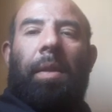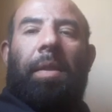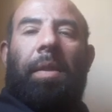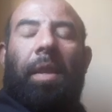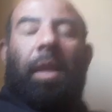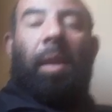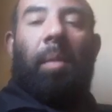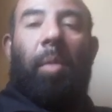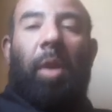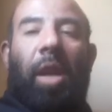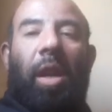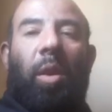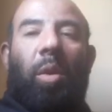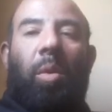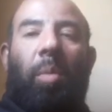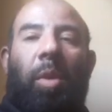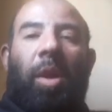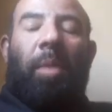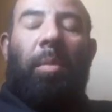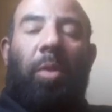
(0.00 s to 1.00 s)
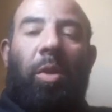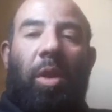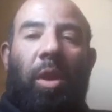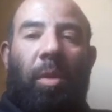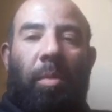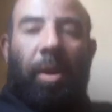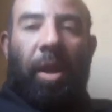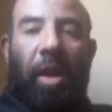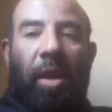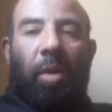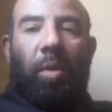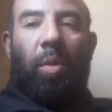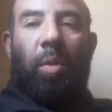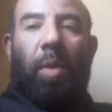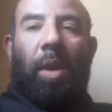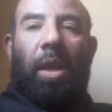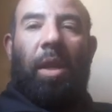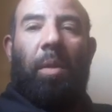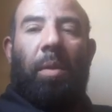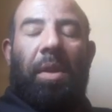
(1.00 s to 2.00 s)
السلام عليكم ورحمة الله وبركاته
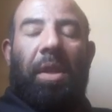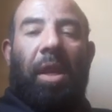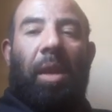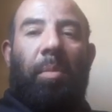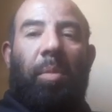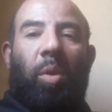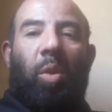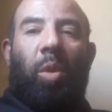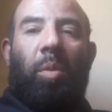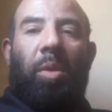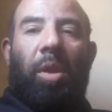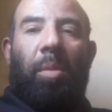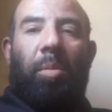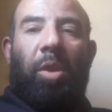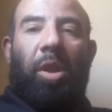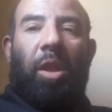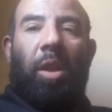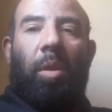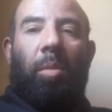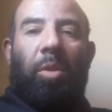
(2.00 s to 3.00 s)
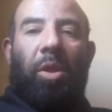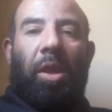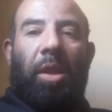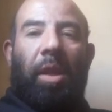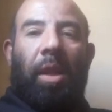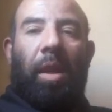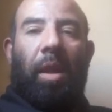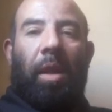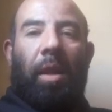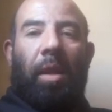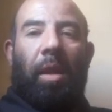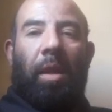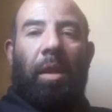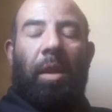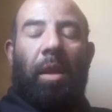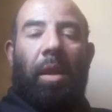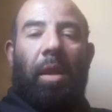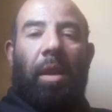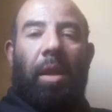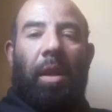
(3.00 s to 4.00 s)
وأهلا وسهلا بكل متابعينا ومشاهدينا على
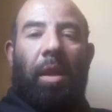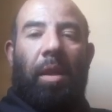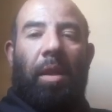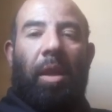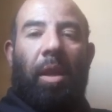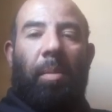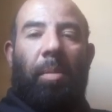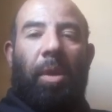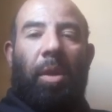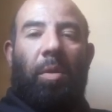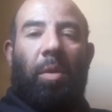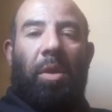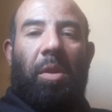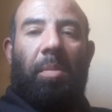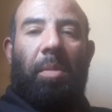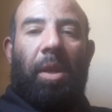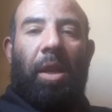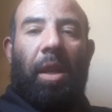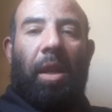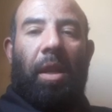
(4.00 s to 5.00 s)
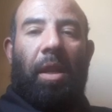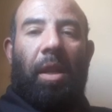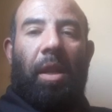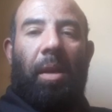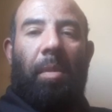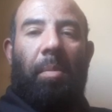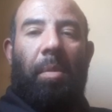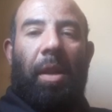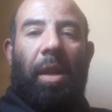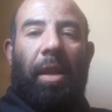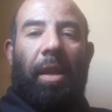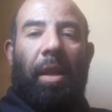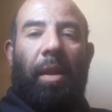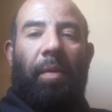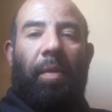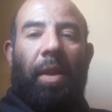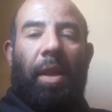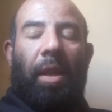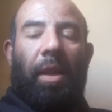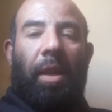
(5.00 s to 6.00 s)
قناتنا قناة تربية وتسمين الأغنام من
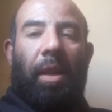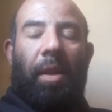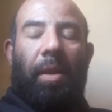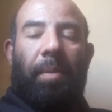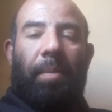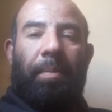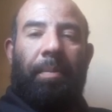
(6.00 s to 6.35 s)
الألف إلى الياء